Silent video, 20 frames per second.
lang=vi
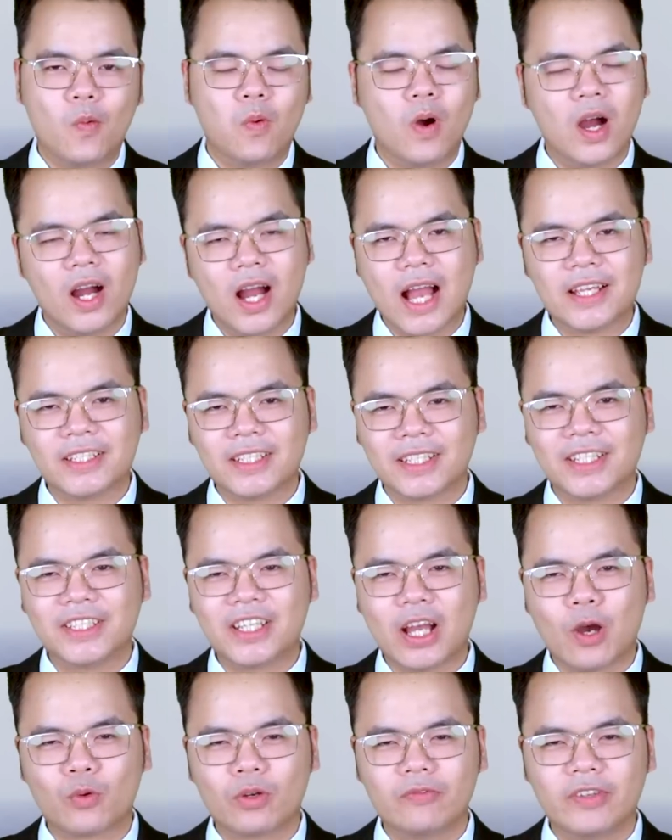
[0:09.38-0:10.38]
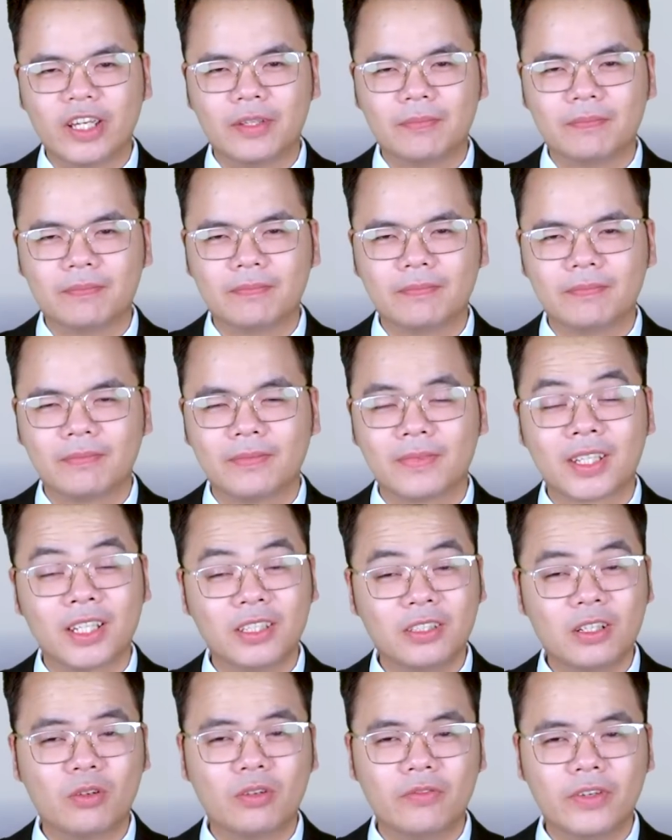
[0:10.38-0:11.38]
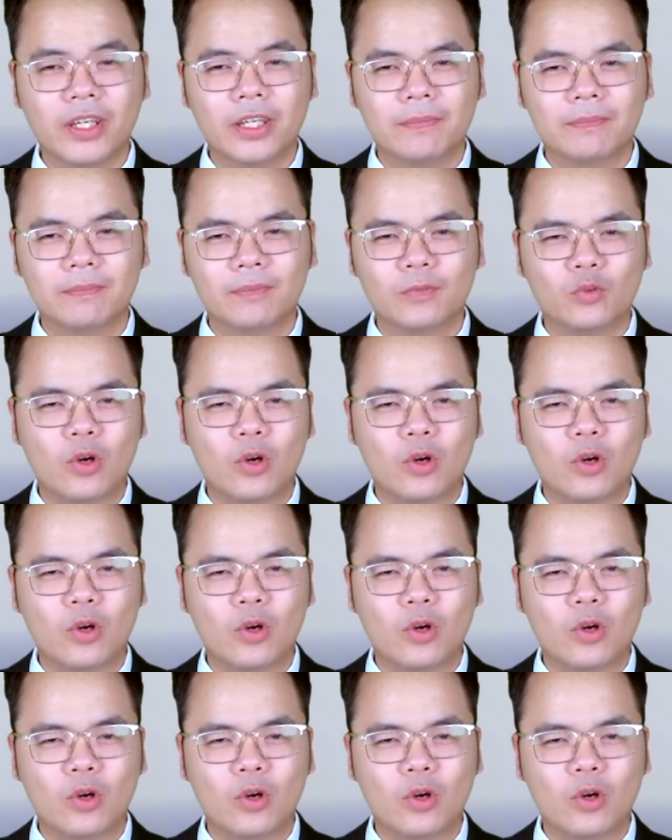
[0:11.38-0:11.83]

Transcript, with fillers: Hoàng Hải xin kính chào quý vị. Kính thưa quý vị,